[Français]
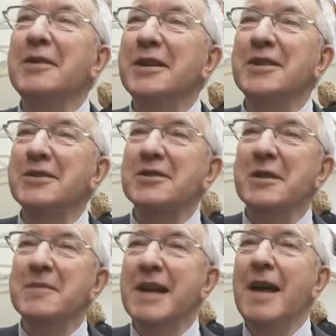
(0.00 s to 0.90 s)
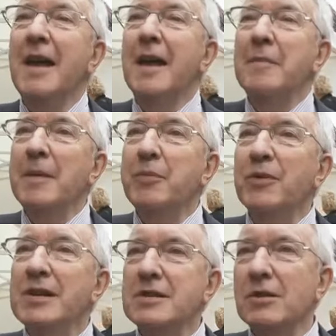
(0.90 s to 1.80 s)
ou des choses comme ça, mais
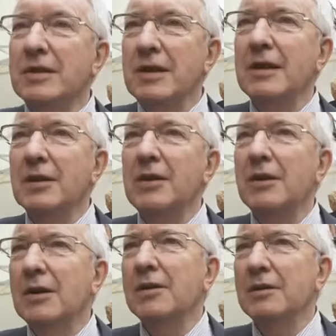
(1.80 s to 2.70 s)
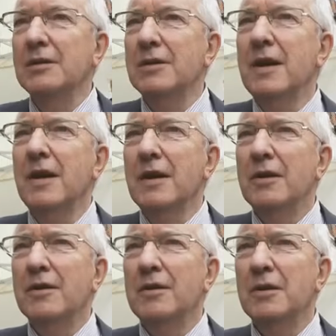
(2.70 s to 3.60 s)
pour les sortir de leur, euh,
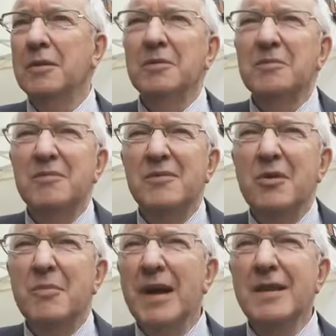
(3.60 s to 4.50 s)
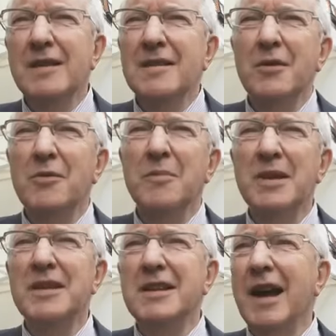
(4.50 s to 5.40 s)
de leur domaine, disons,
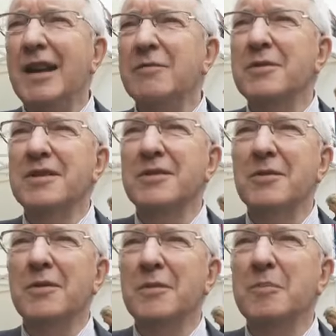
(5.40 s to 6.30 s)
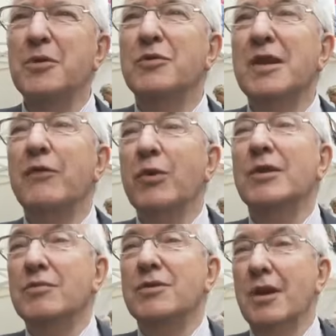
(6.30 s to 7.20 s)
médical, où ils sont un peu des
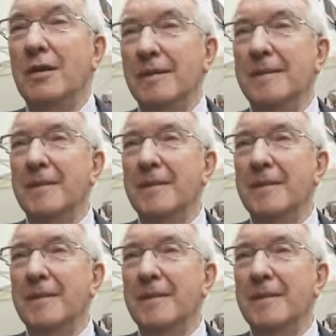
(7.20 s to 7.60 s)
fois tout seuls.